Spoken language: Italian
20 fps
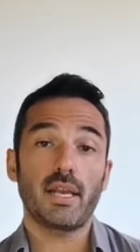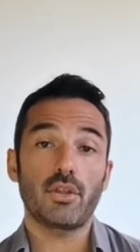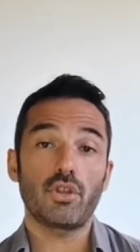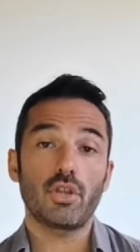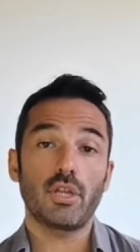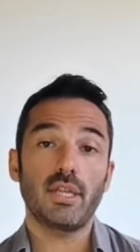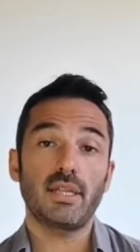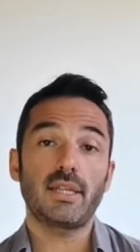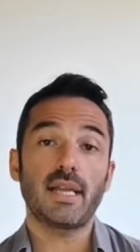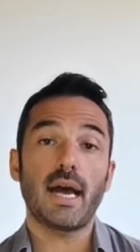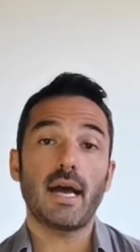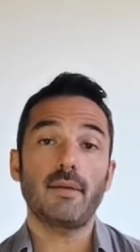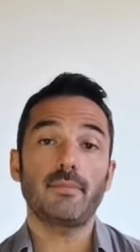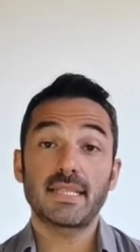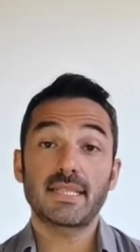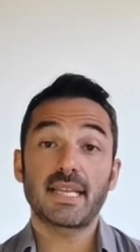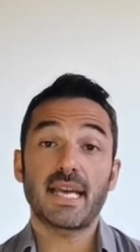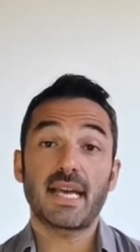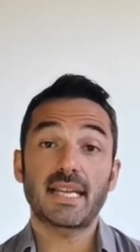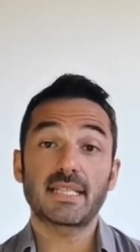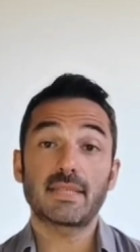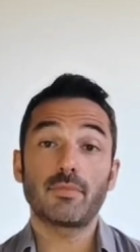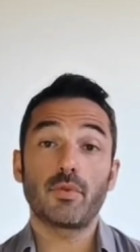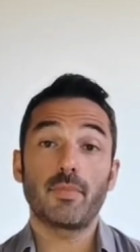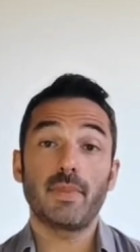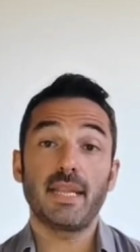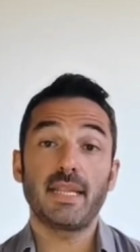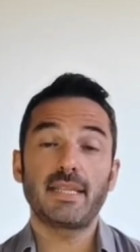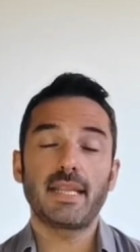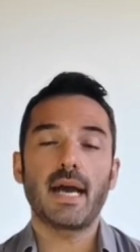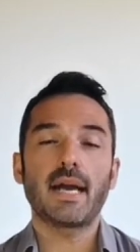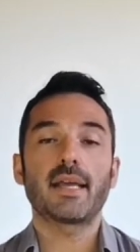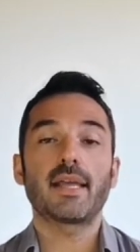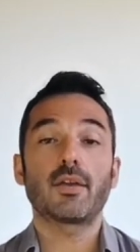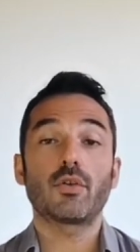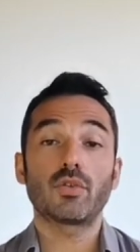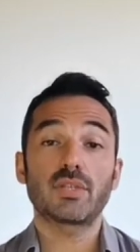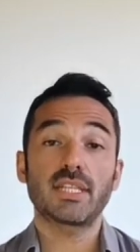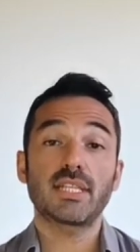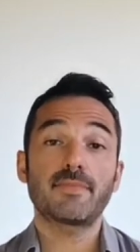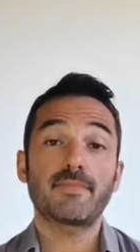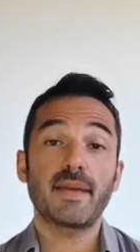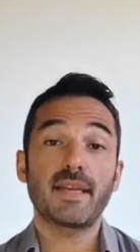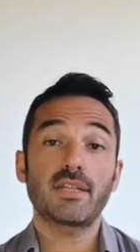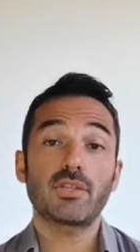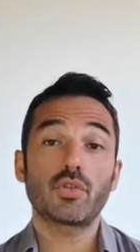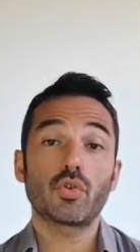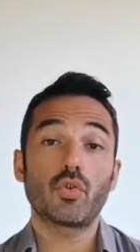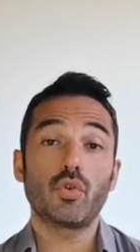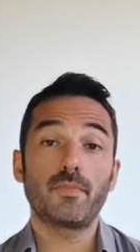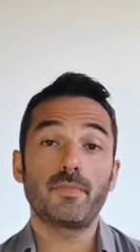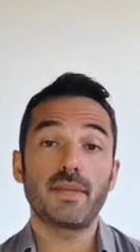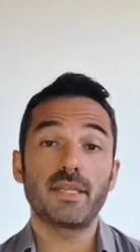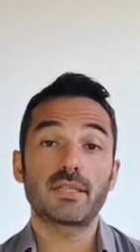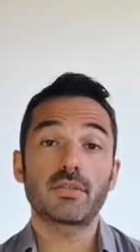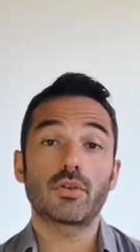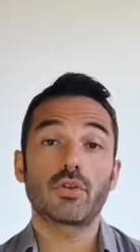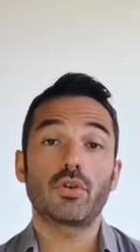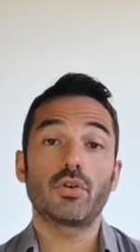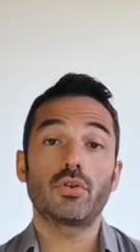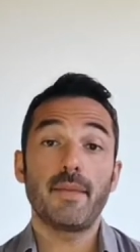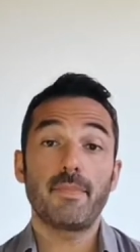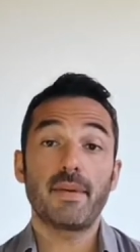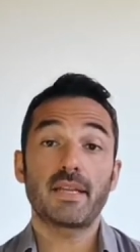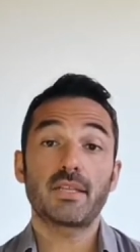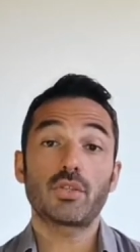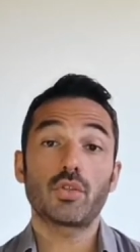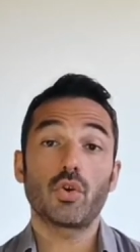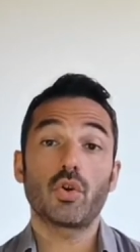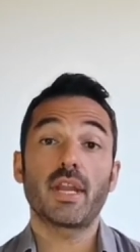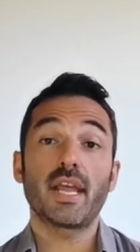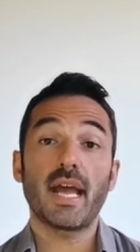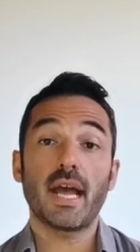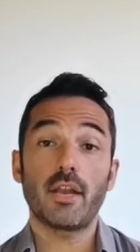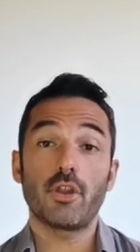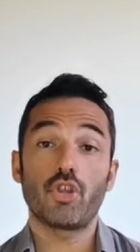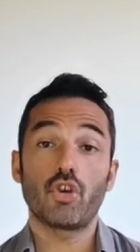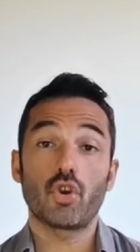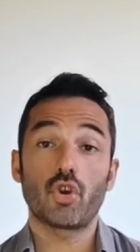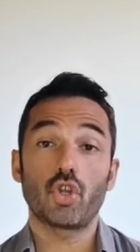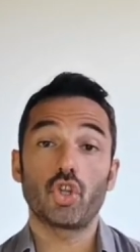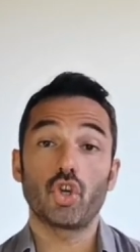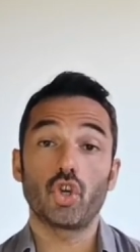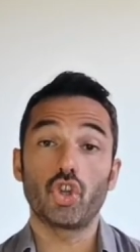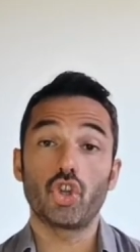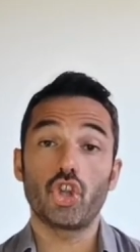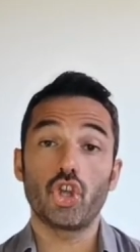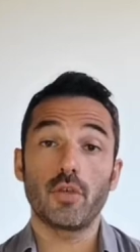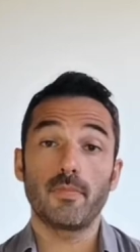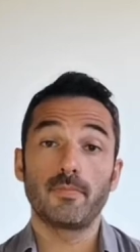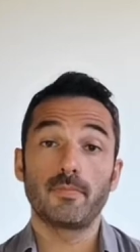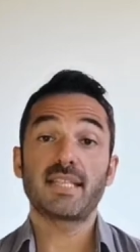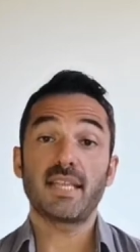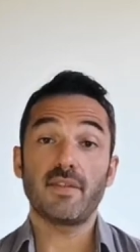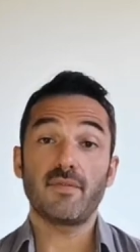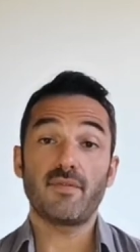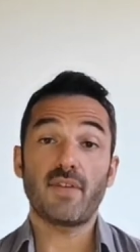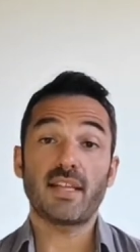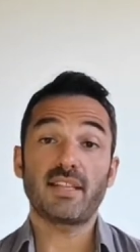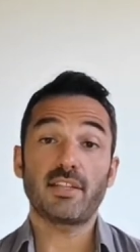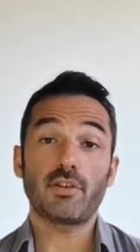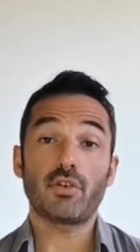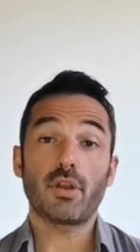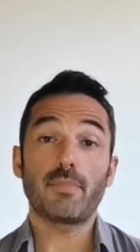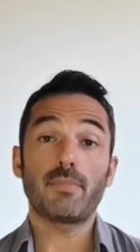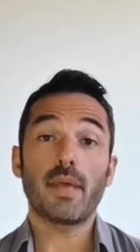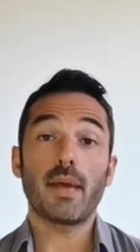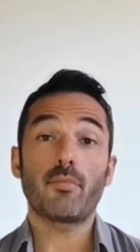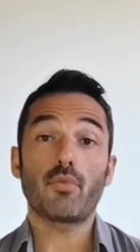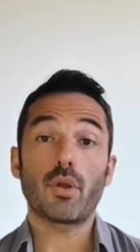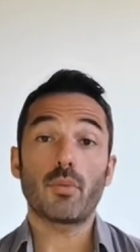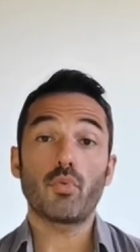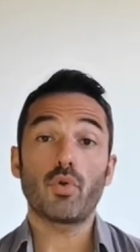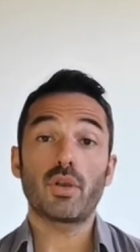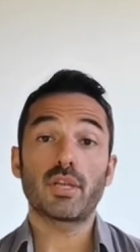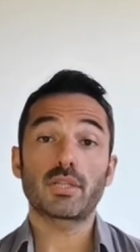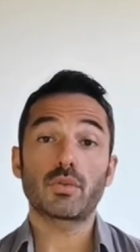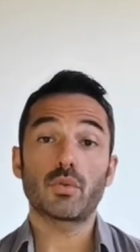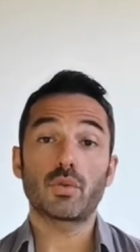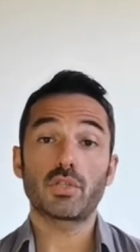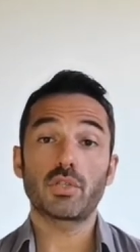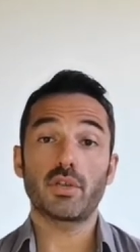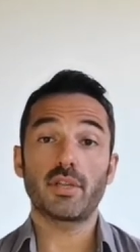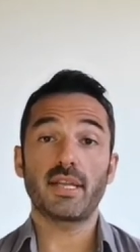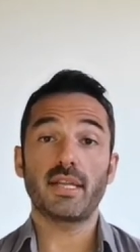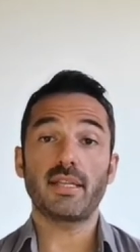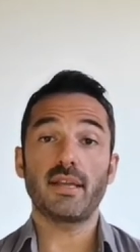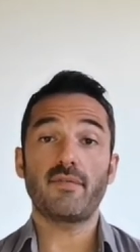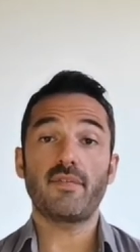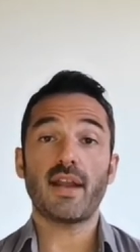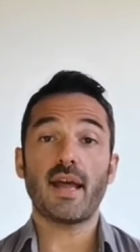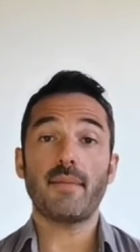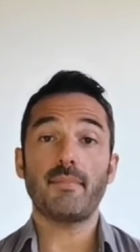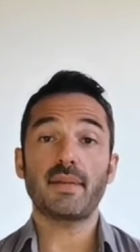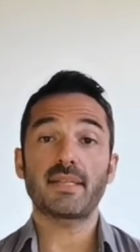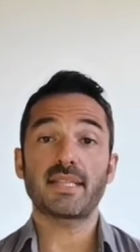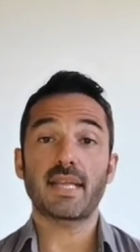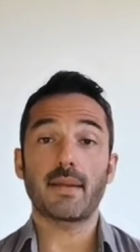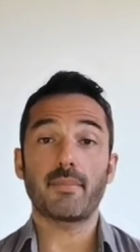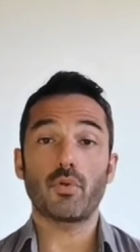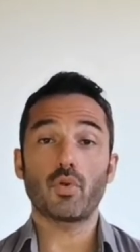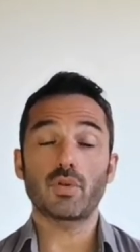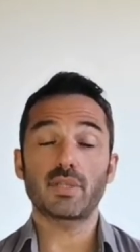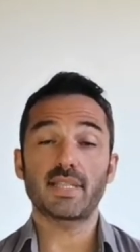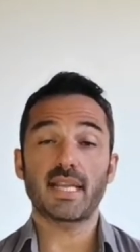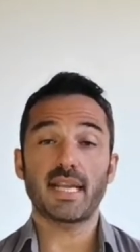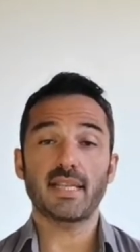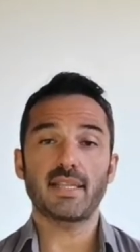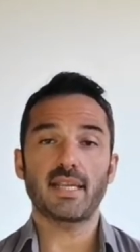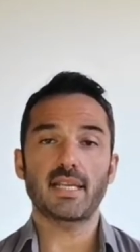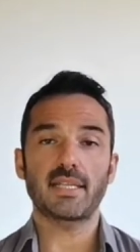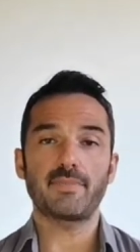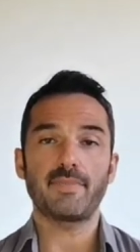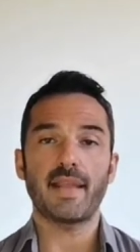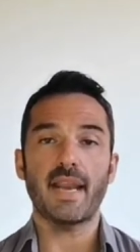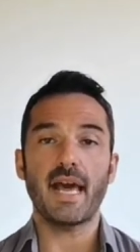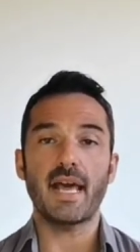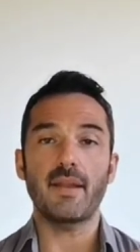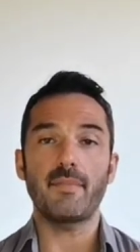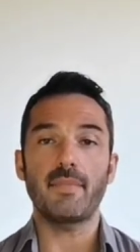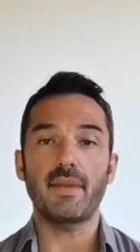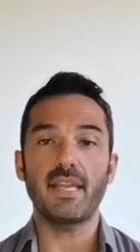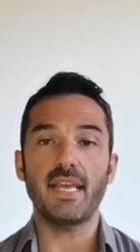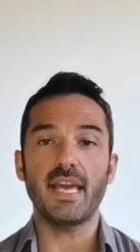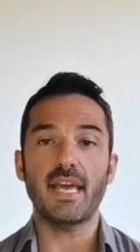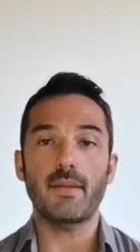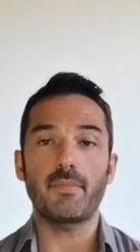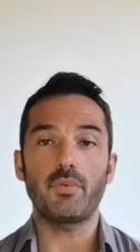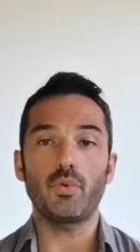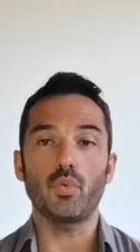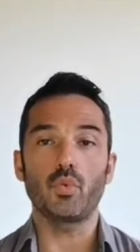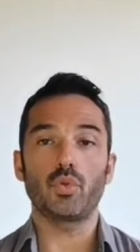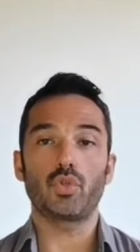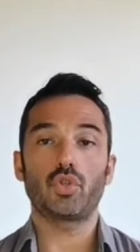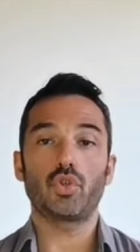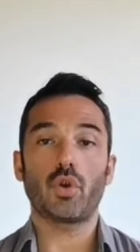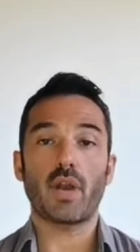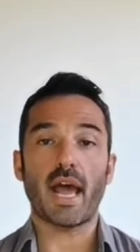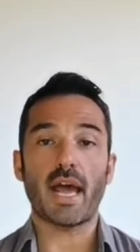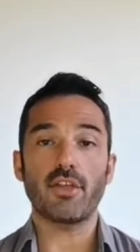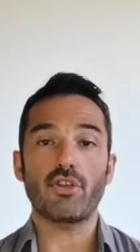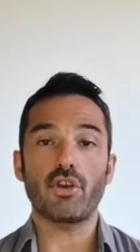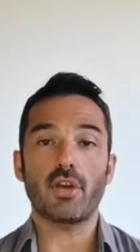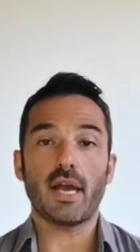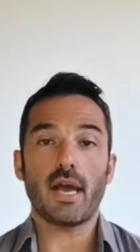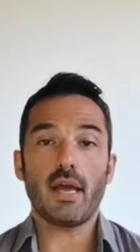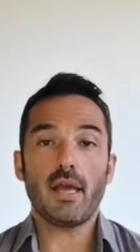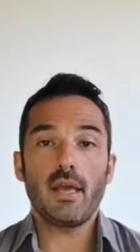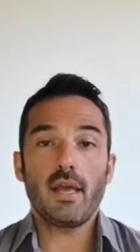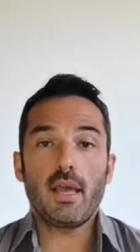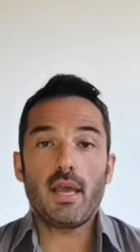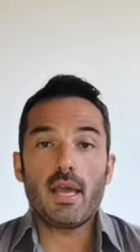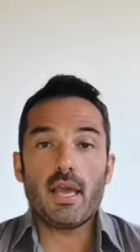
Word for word: rigidità e scarsa mobilità che così spesso colpiscono le persone al giorno d'oggi. Se infatti non abbiamo una buona escursione del diaframma saremo costretti a respirare in maniera più toracica